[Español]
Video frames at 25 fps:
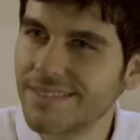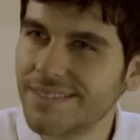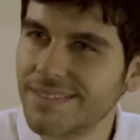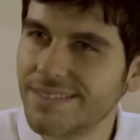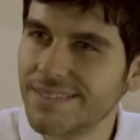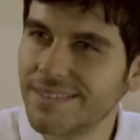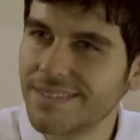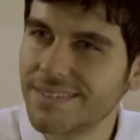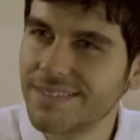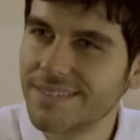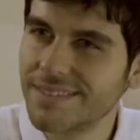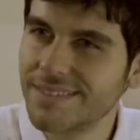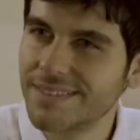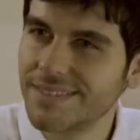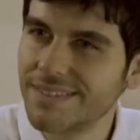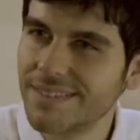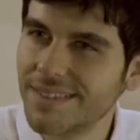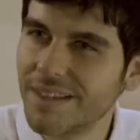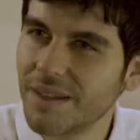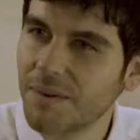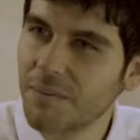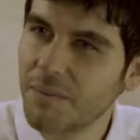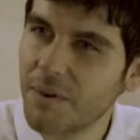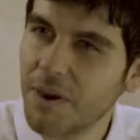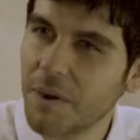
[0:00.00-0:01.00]
a que la traten
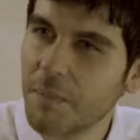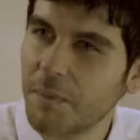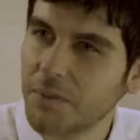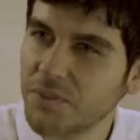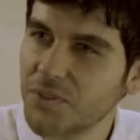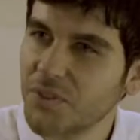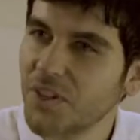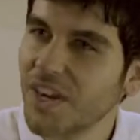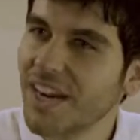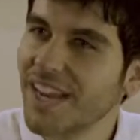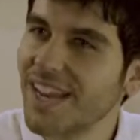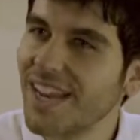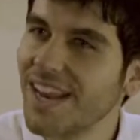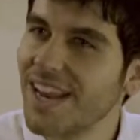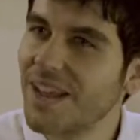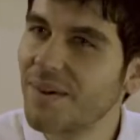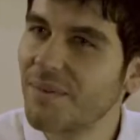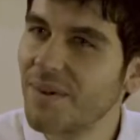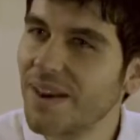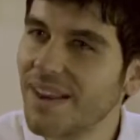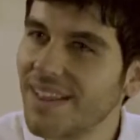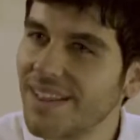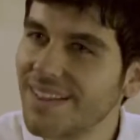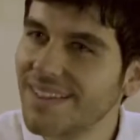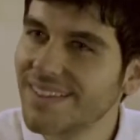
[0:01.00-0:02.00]
bien. Bueno, pues tranquila,
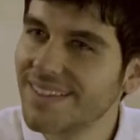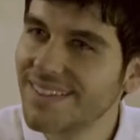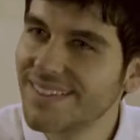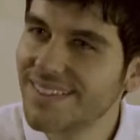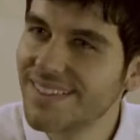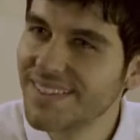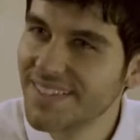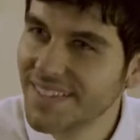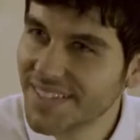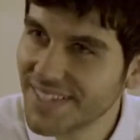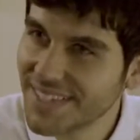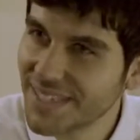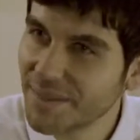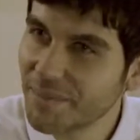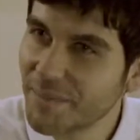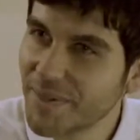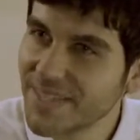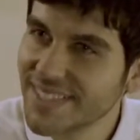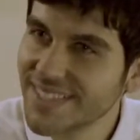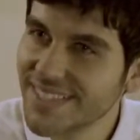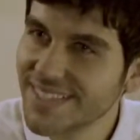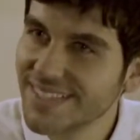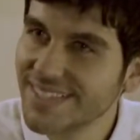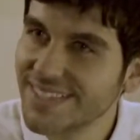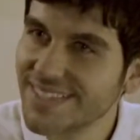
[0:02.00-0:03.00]
¿vale? ¿Qué te
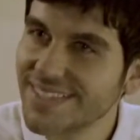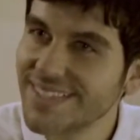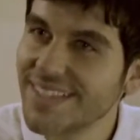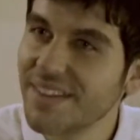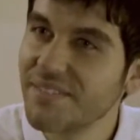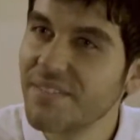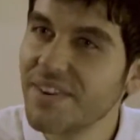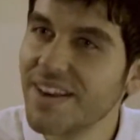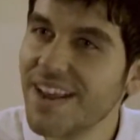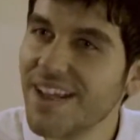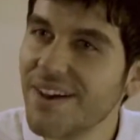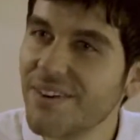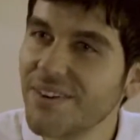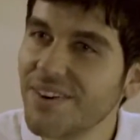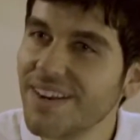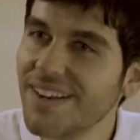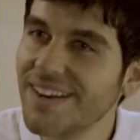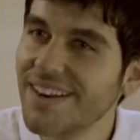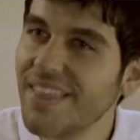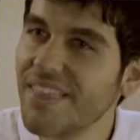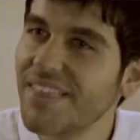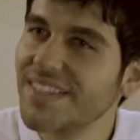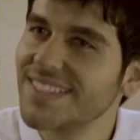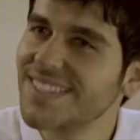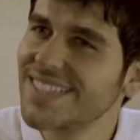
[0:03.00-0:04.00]
pasa? ¿Estás bien ahora?
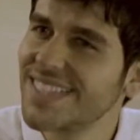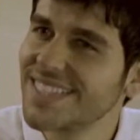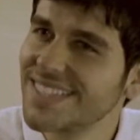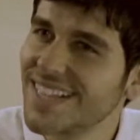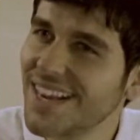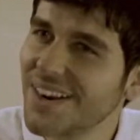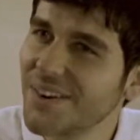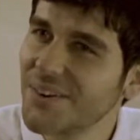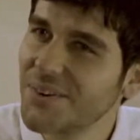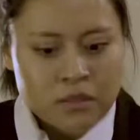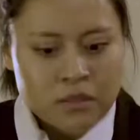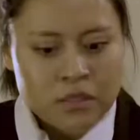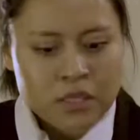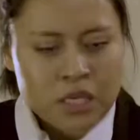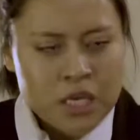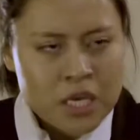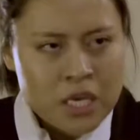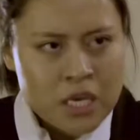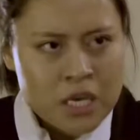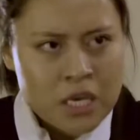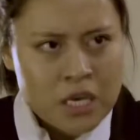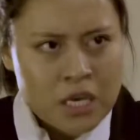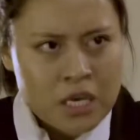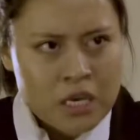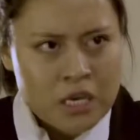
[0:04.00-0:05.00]
¿Necesitas
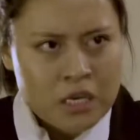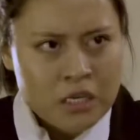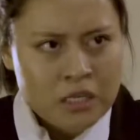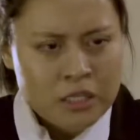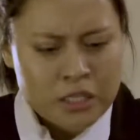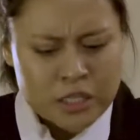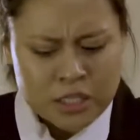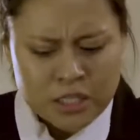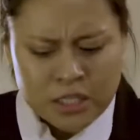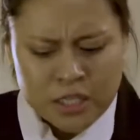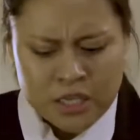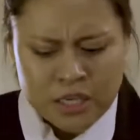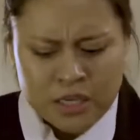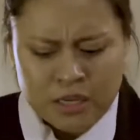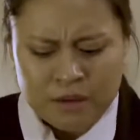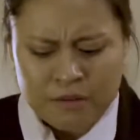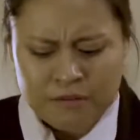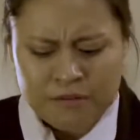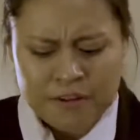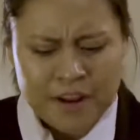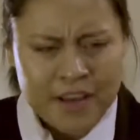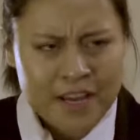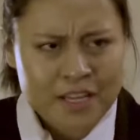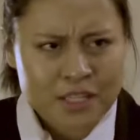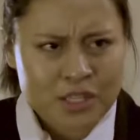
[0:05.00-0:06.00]
Sí, sí, sí,
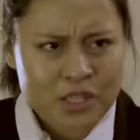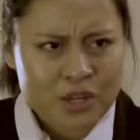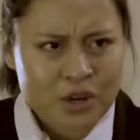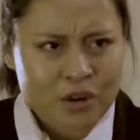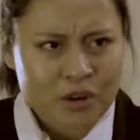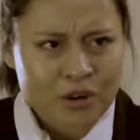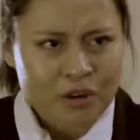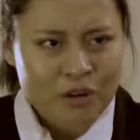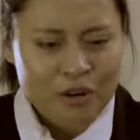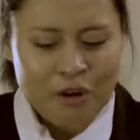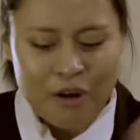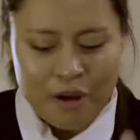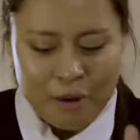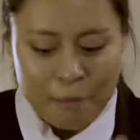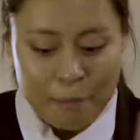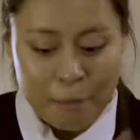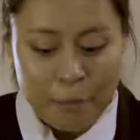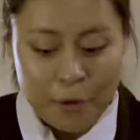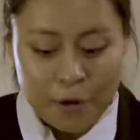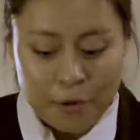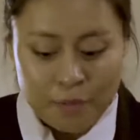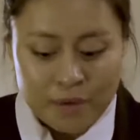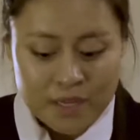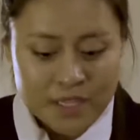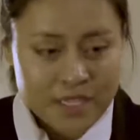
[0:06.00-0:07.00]
fresco.
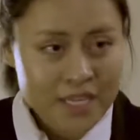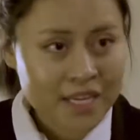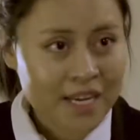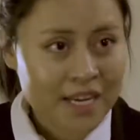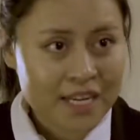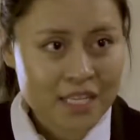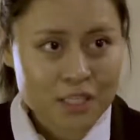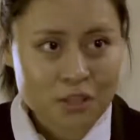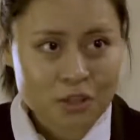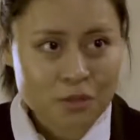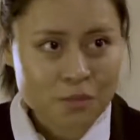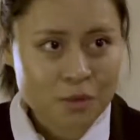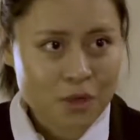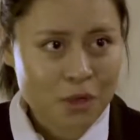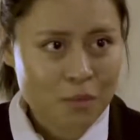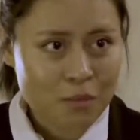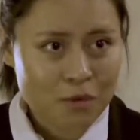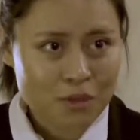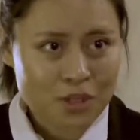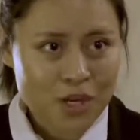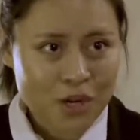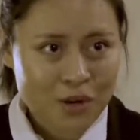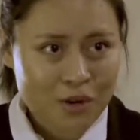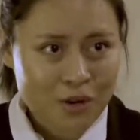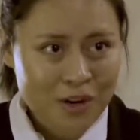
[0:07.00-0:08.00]
Por mí, si querés, nos
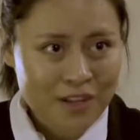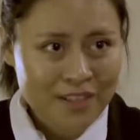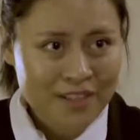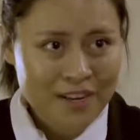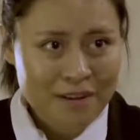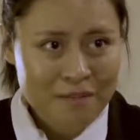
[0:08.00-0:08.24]
ponemos ya con el